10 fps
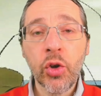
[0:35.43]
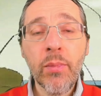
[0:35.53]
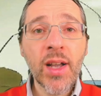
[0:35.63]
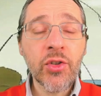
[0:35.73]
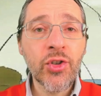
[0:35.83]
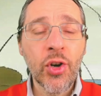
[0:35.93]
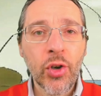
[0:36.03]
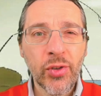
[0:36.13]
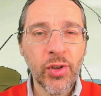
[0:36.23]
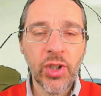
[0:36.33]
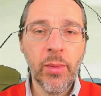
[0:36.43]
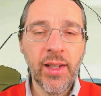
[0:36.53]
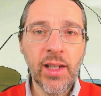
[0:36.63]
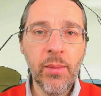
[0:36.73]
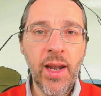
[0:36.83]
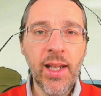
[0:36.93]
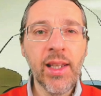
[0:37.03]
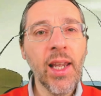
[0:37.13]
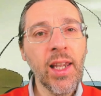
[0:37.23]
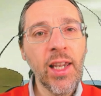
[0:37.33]
ma sono
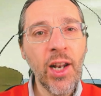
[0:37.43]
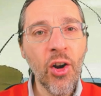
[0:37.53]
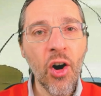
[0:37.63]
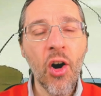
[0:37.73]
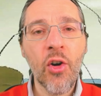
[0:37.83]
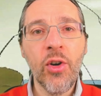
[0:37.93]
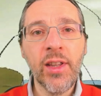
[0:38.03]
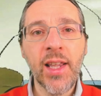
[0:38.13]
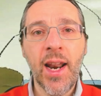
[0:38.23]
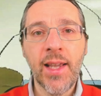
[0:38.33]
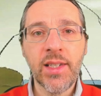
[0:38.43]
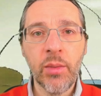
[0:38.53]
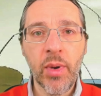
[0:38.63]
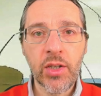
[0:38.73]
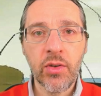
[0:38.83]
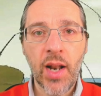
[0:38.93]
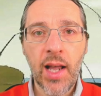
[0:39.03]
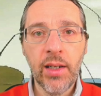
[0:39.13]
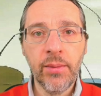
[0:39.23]
fondamentalmente i loro interessi personali.